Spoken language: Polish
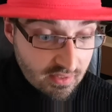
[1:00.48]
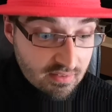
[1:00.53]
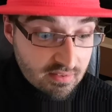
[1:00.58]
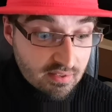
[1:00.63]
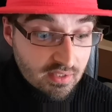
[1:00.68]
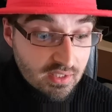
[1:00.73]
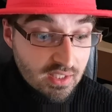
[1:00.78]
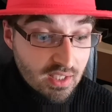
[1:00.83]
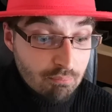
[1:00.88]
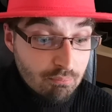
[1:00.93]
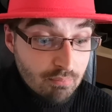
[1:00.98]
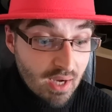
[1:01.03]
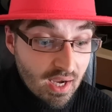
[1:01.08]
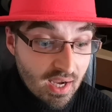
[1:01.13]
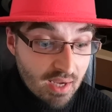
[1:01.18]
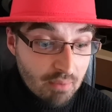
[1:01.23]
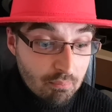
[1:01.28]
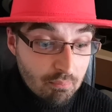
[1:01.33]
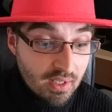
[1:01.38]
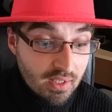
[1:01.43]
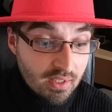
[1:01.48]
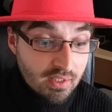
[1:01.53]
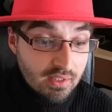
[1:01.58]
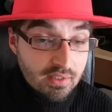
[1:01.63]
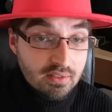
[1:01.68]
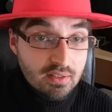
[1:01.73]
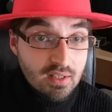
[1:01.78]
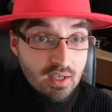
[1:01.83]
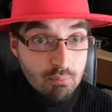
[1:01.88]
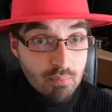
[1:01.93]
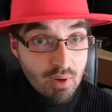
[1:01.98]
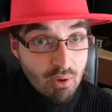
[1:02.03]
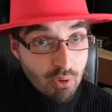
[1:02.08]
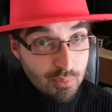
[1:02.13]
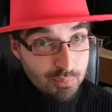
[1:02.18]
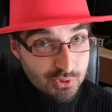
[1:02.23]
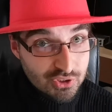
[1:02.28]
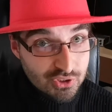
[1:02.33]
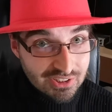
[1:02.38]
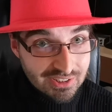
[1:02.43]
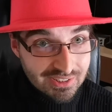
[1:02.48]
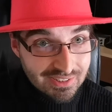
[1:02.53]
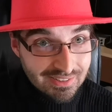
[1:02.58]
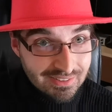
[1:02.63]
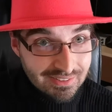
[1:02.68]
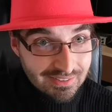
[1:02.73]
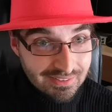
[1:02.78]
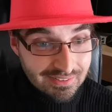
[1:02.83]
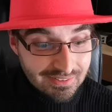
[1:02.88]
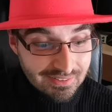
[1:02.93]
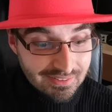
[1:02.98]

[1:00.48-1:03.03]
językiem macham jak małe psinki.